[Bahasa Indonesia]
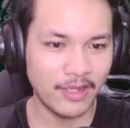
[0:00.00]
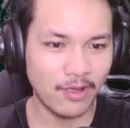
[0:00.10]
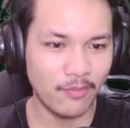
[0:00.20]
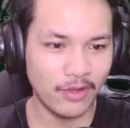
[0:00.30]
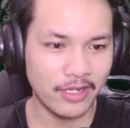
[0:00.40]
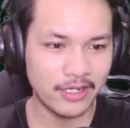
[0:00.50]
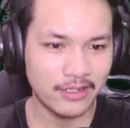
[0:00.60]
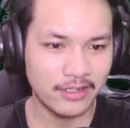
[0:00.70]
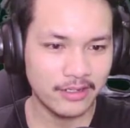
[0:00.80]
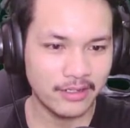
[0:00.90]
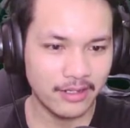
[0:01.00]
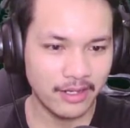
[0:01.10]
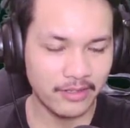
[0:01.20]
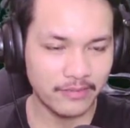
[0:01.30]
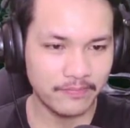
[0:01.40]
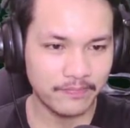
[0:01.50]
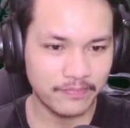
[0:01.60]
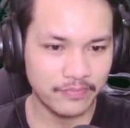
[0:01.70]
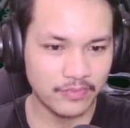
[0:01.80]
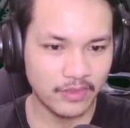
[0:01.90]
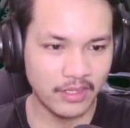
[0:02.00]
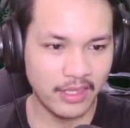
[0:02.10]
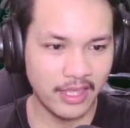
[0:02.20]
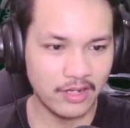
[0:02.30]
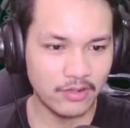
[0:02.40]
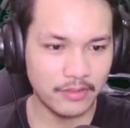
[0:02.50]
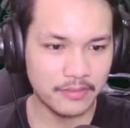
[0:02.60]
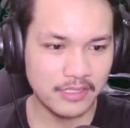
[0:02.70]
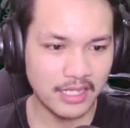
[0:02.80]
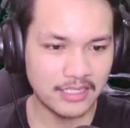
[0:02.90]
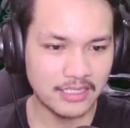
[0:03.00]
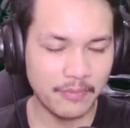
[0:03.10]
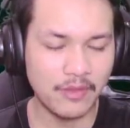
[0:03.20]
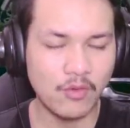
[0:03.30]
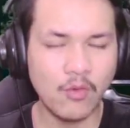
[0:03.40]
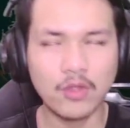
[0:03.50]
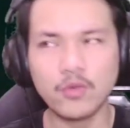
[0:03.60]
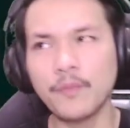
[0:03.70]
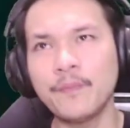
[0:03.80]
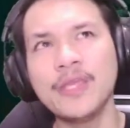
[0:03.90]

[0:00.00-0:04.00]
ngomong ini ayo Keanu Reeves guys tapi gue tuh